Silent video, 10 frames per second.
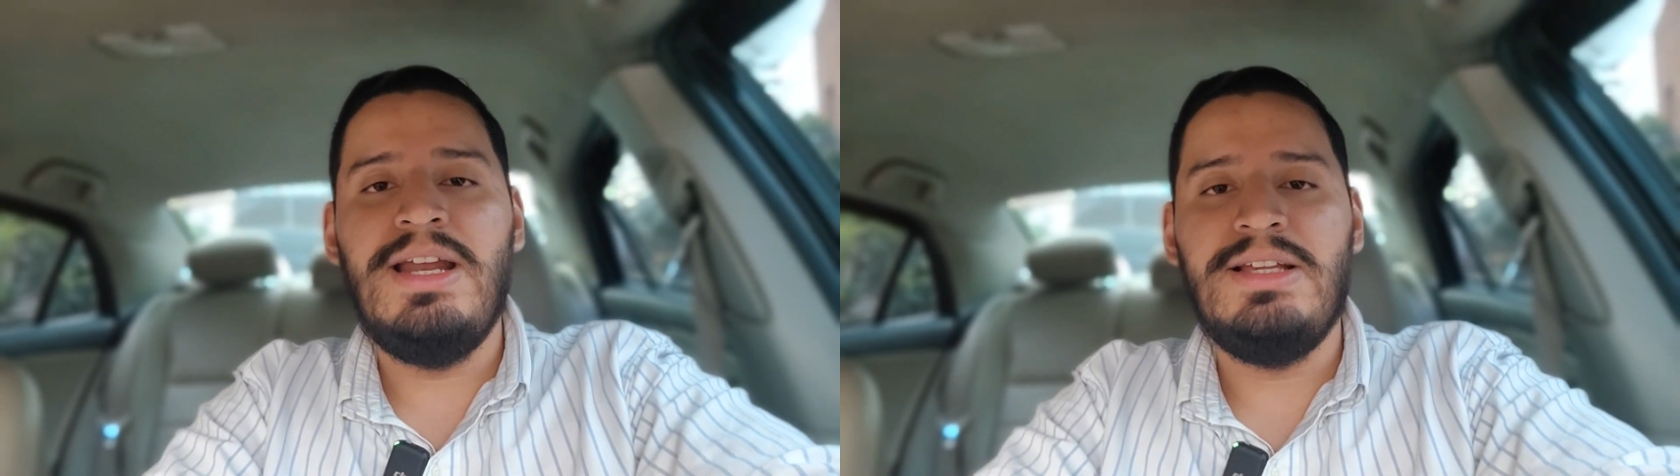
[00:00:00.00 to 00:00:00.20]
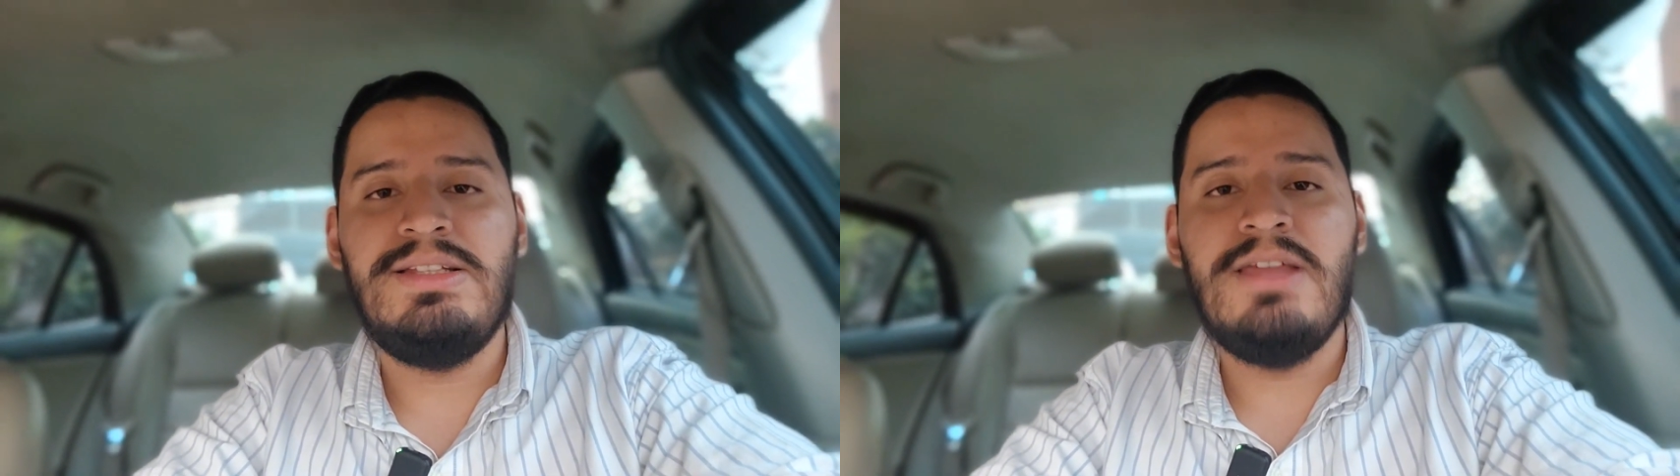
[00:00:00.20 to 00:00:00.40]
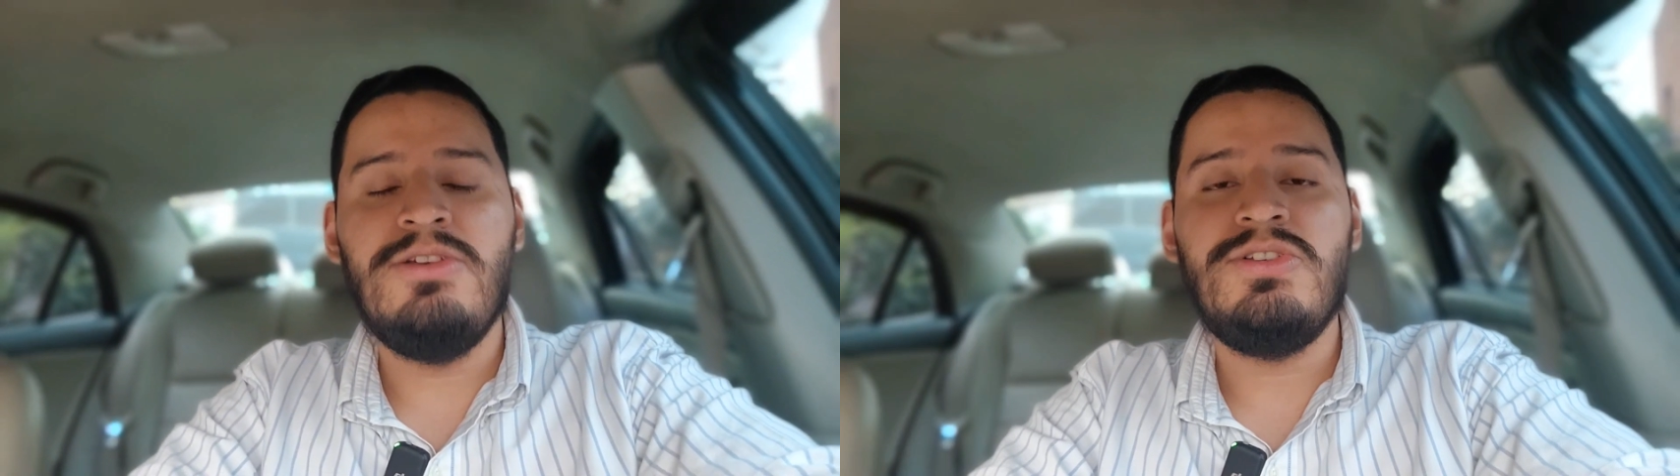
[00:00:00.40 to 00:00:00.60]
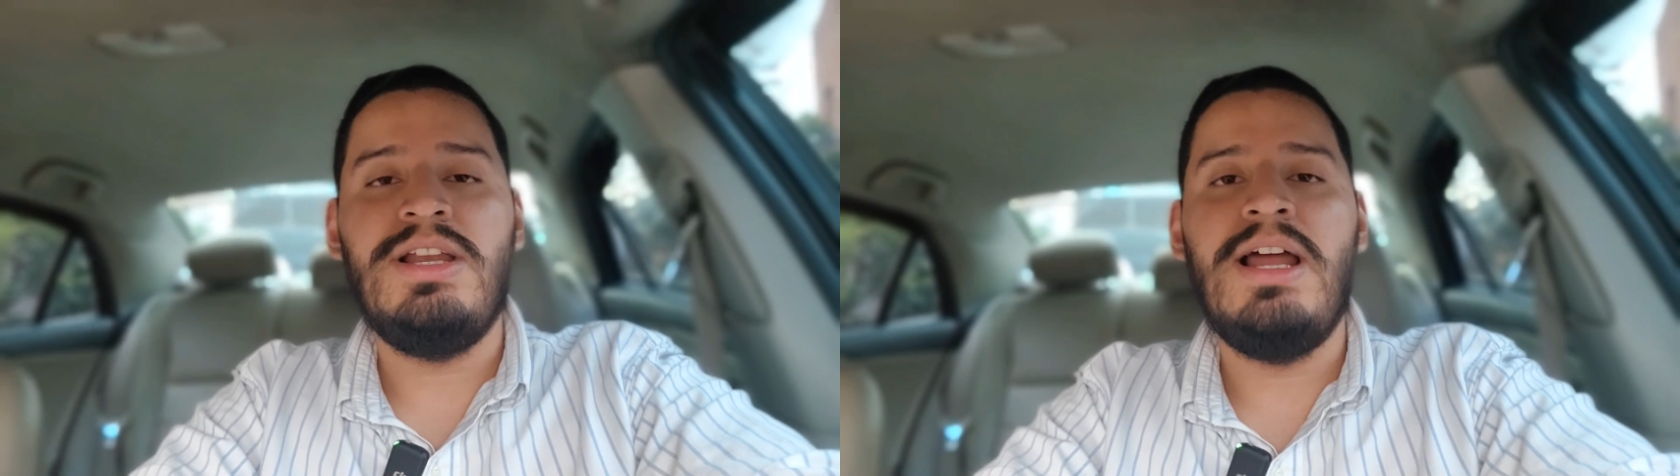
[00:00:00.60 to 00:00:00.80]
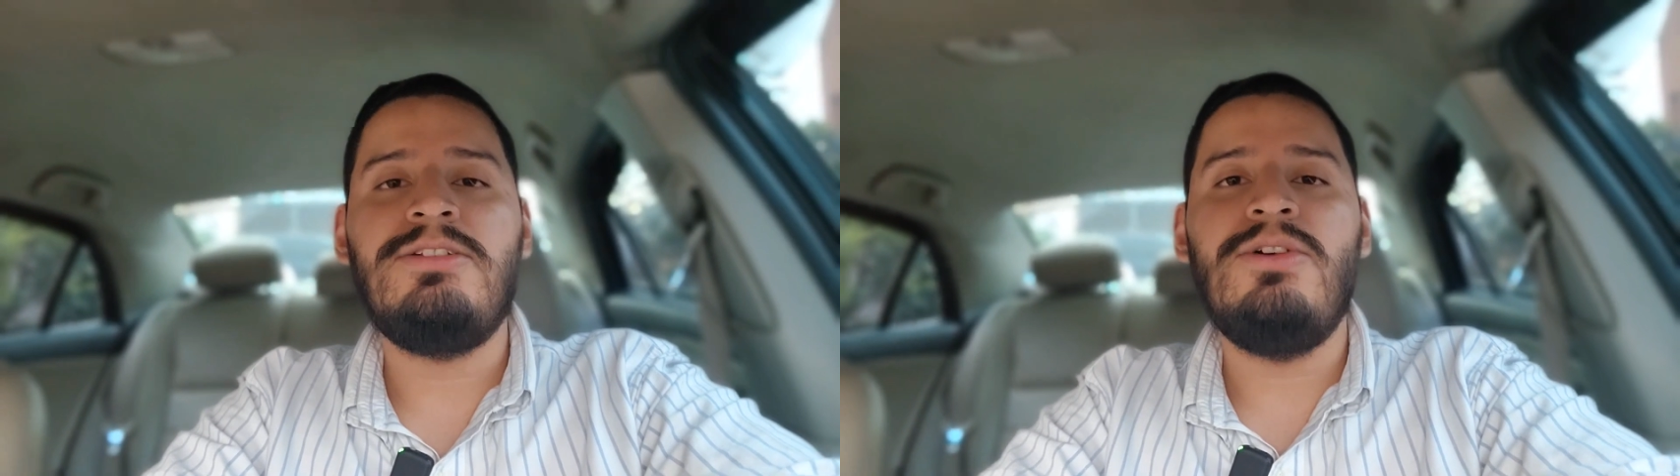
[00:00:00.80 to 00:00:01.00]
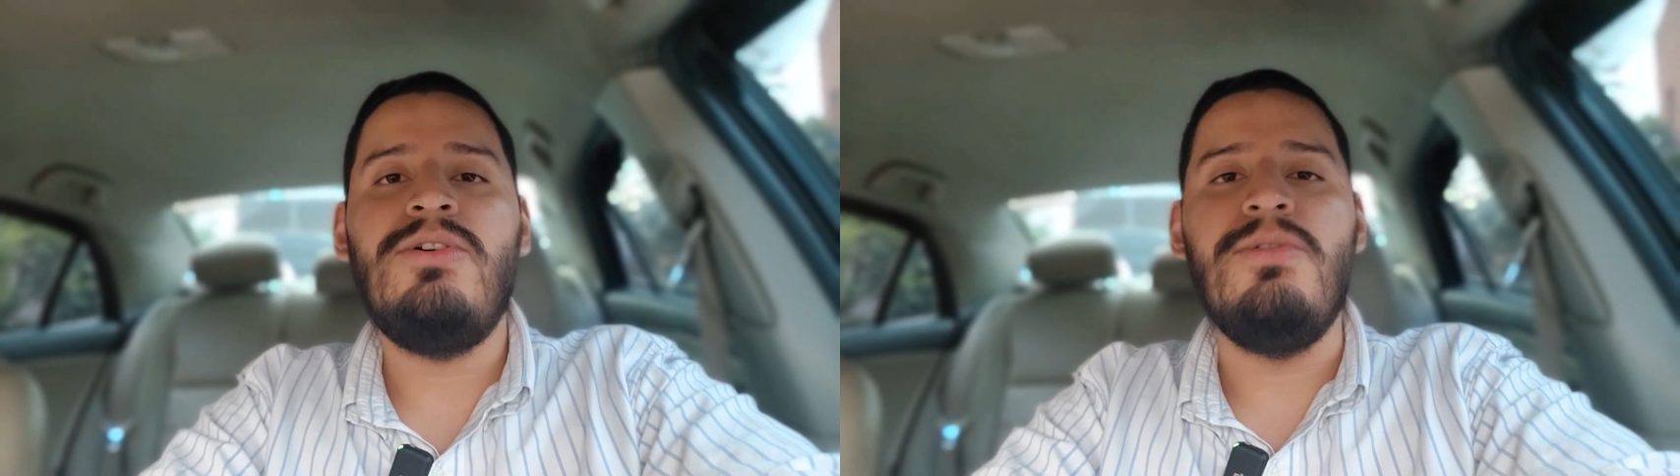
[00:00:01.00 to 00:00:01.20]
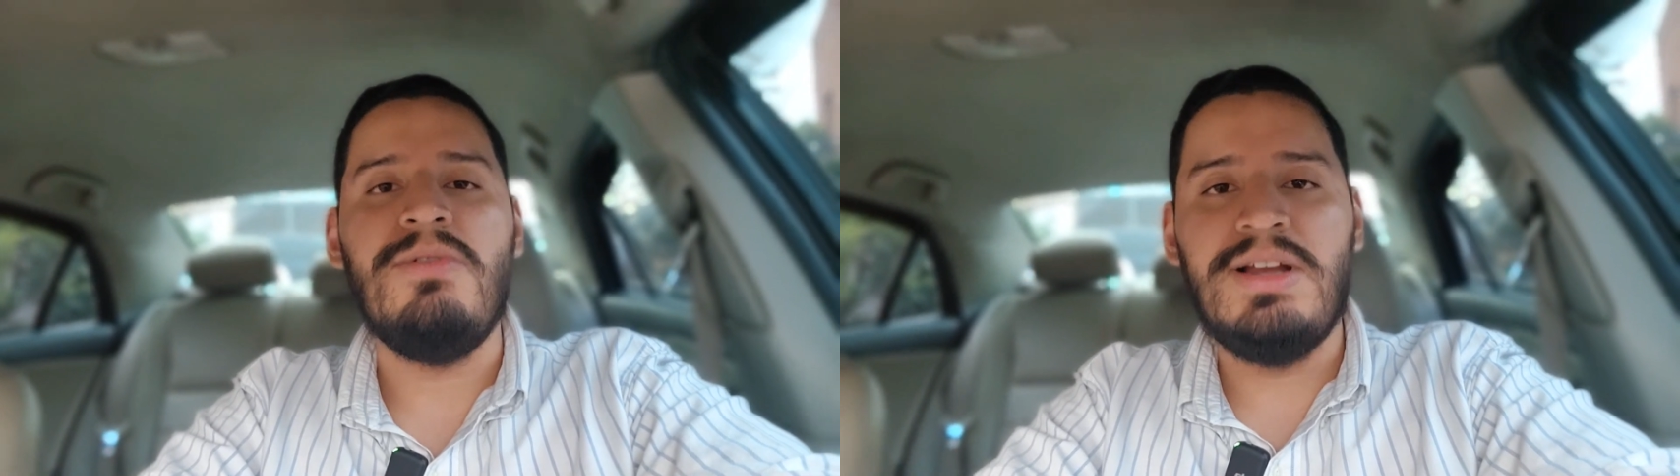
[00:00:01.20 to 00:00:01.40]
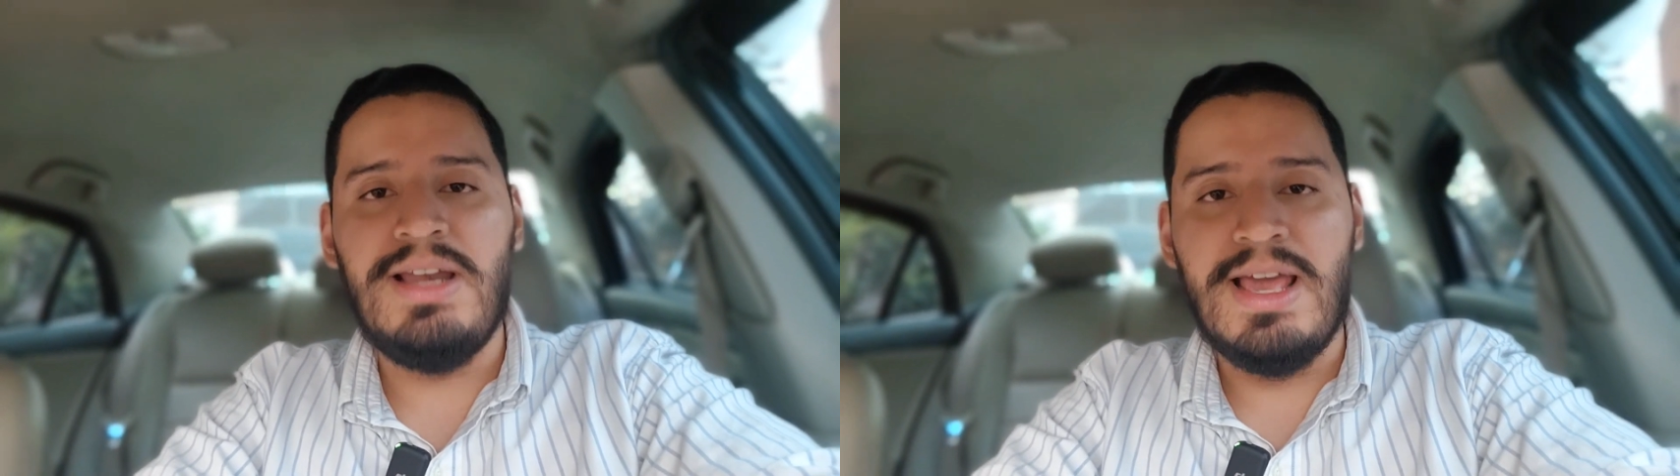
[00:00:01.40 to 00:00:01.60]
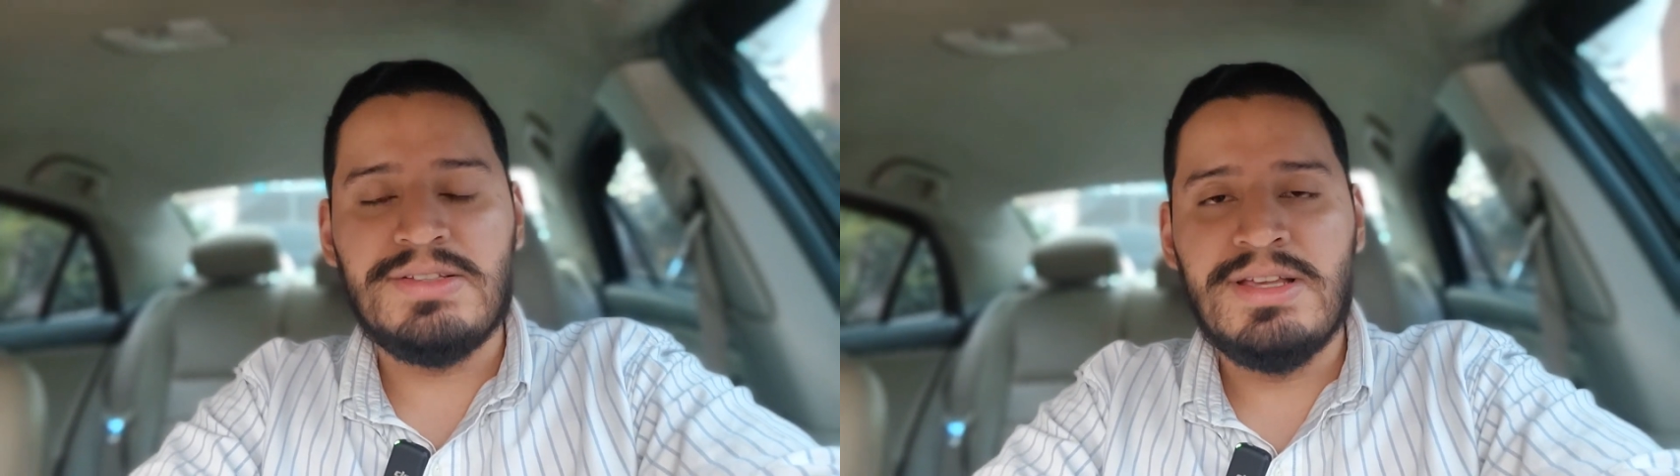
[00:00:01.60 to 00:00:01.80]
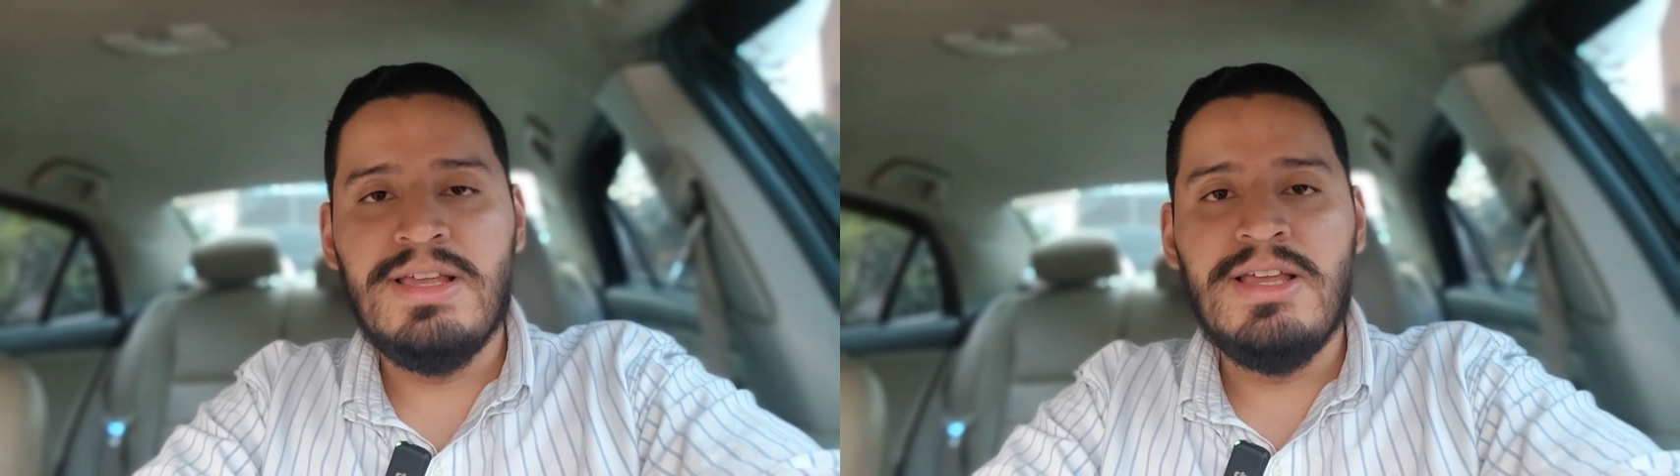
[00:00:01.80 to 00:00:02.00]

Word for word: el estadio Chelato Uclés.